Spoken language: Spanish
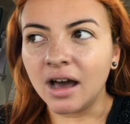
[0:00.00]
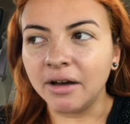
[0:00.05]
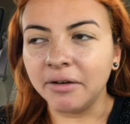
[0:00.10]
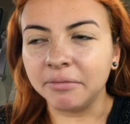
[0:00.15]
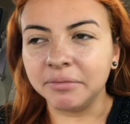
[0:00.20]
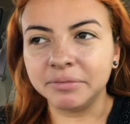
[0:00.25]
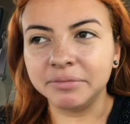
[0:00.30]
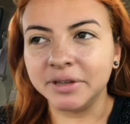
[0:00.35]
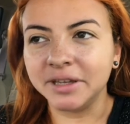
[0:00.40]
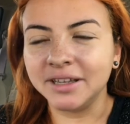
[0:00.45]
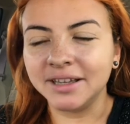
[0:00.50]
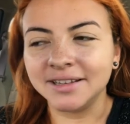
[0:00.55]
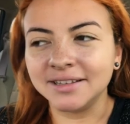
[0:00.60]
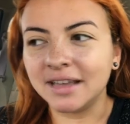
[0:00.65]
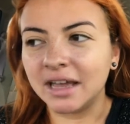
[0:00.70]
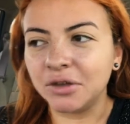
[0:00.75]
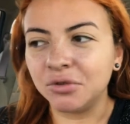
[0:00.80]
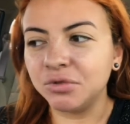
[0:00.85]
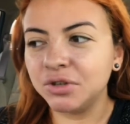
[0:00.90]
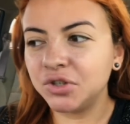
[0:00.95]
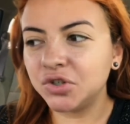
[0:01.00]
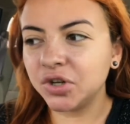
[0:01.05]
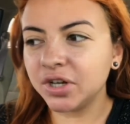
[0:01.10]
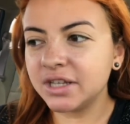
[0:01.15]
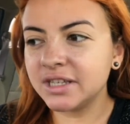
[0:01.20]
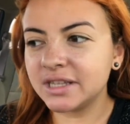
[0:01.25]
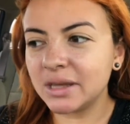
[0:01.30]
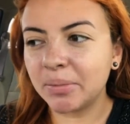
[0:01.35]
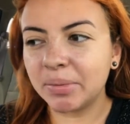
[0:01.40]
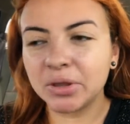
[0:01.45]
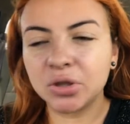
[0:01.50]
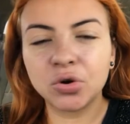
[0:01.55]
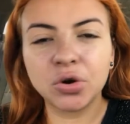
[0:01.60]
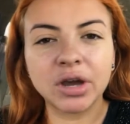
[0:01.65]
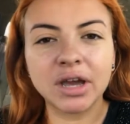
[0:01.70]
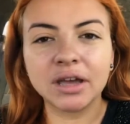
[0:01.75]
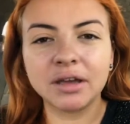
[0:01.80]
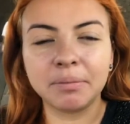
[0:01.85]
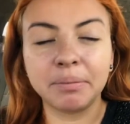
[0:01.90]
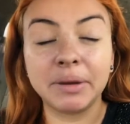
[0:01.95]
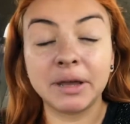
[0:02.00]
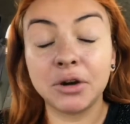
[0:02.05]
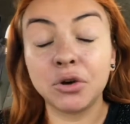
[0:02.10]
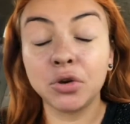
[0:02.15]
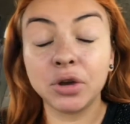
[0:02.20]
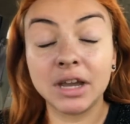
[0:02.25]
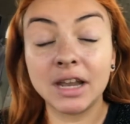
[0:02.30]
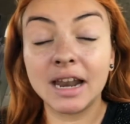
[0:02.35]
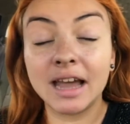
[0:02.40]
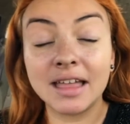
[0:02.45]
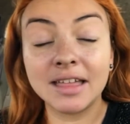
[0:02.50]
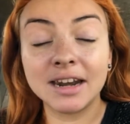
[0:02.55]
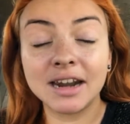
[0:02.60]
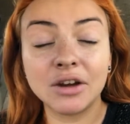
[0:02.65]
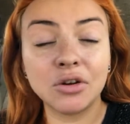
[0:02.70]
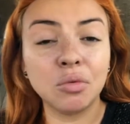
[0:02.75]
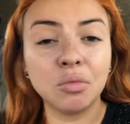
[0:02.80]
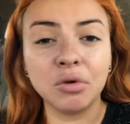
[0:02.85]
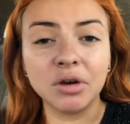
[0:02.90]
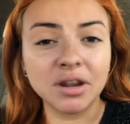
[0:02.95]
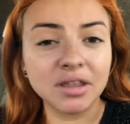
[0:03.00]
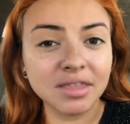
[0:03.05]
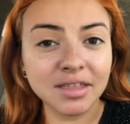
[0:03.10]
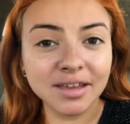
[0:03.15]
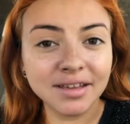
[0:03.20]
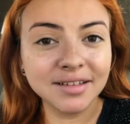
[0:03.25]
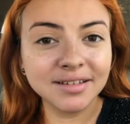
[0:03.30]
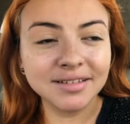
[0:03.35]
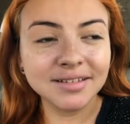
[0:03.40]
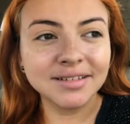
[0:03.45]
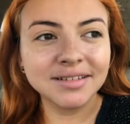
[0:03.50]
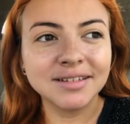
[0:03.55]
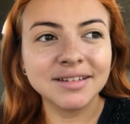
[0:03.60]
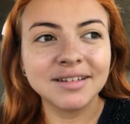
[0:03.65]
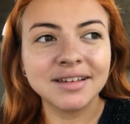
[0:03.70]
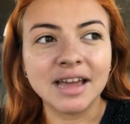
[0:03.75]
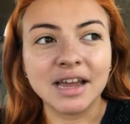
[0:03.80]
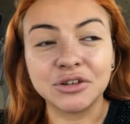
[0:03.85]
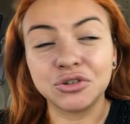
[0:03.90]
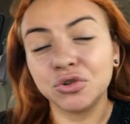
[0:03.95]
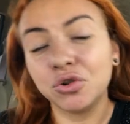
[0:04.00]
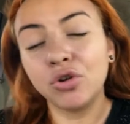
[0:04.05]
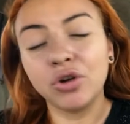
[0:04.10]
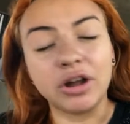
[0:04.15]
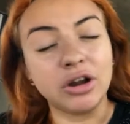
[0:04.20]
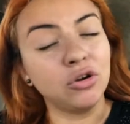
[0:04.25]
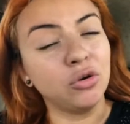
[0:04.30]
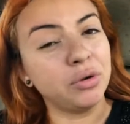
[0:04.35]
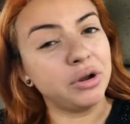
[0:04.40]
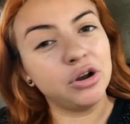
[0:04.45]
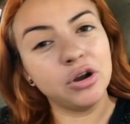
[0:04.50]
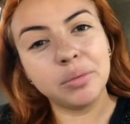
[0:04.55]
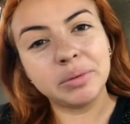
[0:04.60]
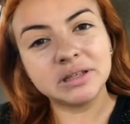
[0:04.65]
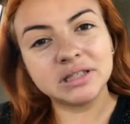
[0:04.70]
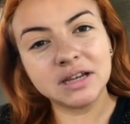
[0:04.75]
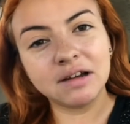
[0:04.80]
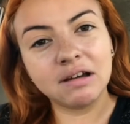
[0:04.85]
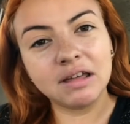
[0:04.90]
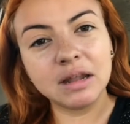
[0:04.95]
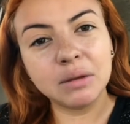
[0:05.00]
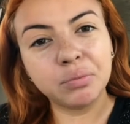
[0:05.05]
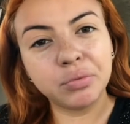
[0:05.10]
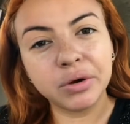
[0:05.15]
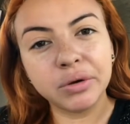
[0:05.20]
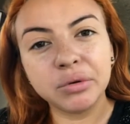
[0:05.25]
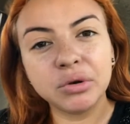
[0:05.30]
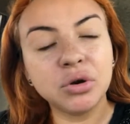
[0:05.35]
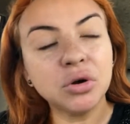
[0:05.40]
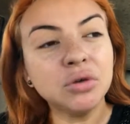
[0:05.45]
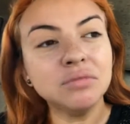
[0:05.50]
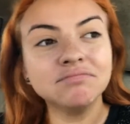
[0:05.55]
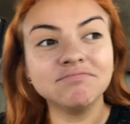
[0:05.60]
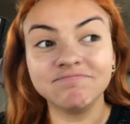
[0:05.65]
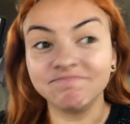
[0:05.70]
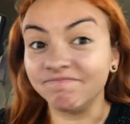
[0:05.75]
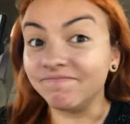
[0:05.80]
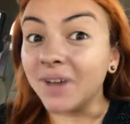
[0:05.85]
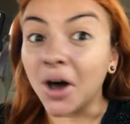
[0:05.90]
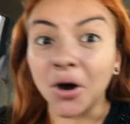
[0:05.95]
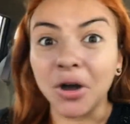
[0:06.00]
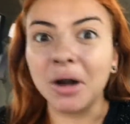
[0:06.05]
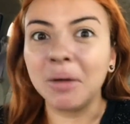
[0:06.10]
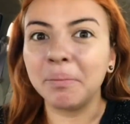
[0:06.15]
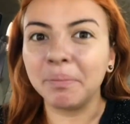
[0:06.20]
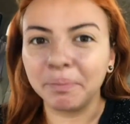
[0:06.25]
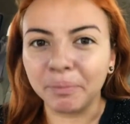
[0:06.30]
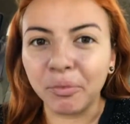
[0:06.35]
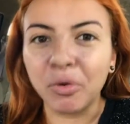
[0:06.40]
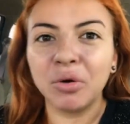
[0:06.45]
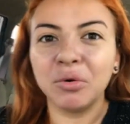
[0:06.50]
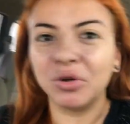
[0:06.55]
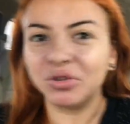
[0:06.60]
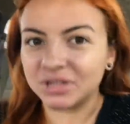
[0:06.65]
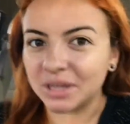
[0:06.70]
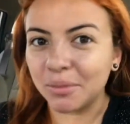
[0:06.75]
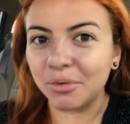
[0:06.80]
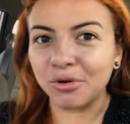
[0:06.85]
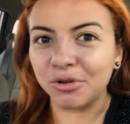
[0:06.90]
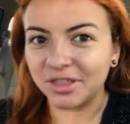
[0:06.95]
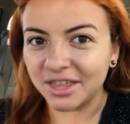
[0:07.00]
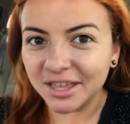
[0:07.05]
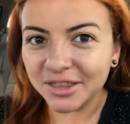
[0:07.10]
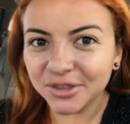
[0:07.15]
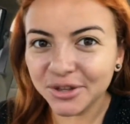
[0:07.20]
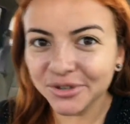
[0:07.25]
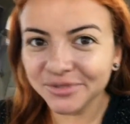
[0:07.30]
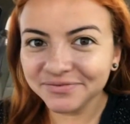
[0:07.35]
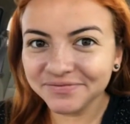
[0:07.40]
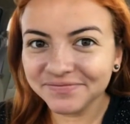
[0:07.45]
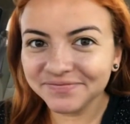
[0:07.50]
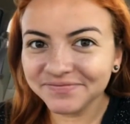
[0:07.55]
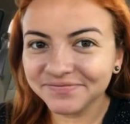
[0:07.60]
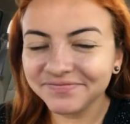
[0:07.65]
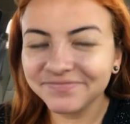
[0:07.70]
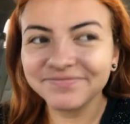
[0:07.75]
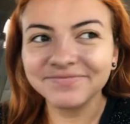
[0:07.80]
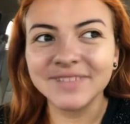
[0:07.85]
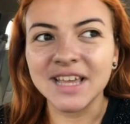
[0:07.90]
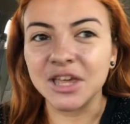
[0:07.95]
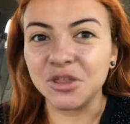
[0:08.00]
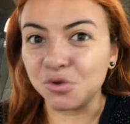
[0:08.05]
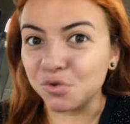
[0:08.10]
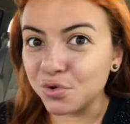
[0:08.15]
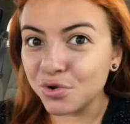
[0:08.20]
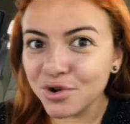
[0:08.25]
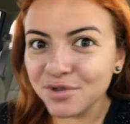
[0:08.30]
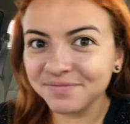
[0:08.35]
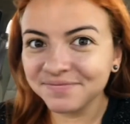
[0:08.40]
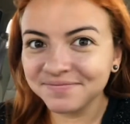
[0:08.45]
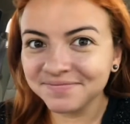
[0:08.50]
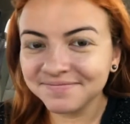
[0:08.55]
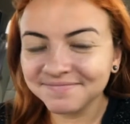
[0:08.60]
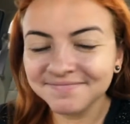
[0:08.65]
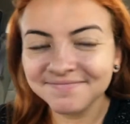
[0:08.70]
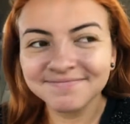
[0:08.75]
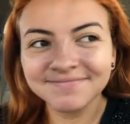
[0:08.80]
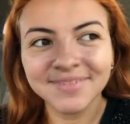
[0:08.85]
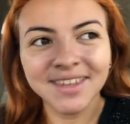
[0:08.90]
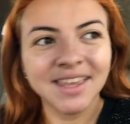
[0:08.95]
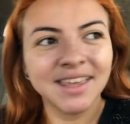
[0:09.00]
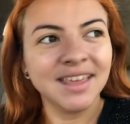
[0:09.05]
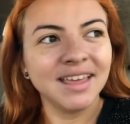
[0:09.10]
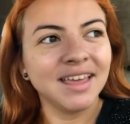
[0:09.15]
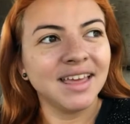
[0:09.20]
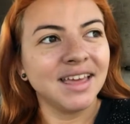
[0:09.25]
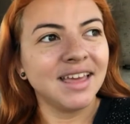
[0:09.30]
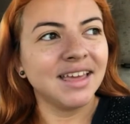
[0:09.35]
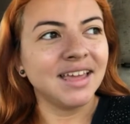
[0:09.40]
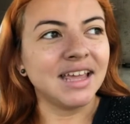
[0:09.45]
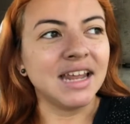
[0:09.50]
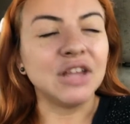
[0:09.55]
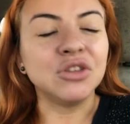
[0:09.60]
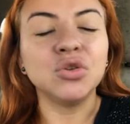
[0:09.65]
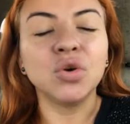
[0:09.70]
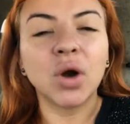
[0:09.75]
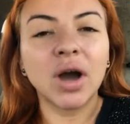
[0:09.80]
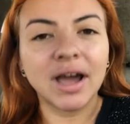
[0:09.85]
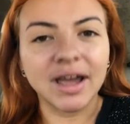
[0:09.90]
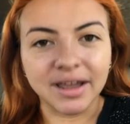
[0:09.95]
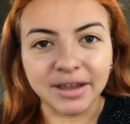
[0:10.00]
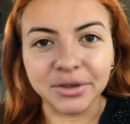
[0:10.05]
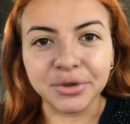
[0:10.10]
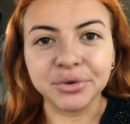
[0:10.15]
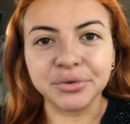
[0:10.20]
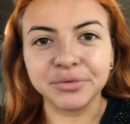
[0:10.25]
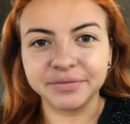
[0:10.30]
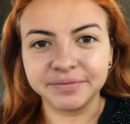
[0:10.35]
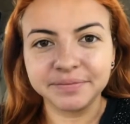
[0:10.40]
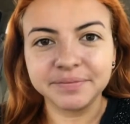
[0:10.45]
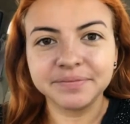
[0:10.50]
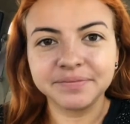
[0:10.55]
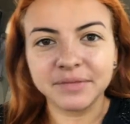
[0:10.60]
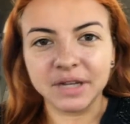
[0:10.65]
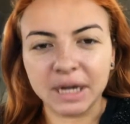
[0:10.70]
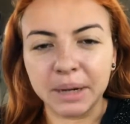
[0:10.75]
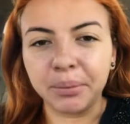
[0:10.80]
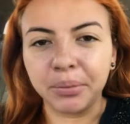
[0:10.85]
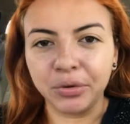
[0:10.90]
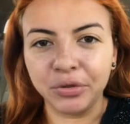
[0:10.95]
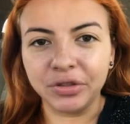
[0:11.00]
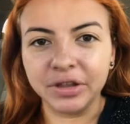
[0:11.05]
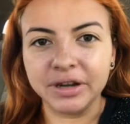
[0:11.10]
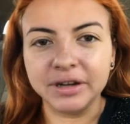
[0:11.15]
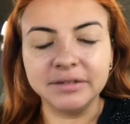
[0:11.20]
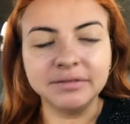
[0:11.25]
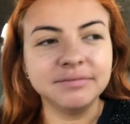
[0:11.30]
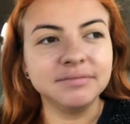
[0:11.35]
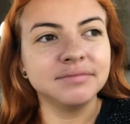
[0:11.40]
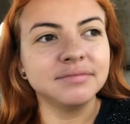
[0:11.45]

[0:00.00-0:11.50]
Ah, eh, hay un dicho que dice perro que ladra no muerde. Eso es lo que el gobierno pensaba del pueblo. Ahora el pueblo está mordiendo y duro. Y les toca a ellos responder.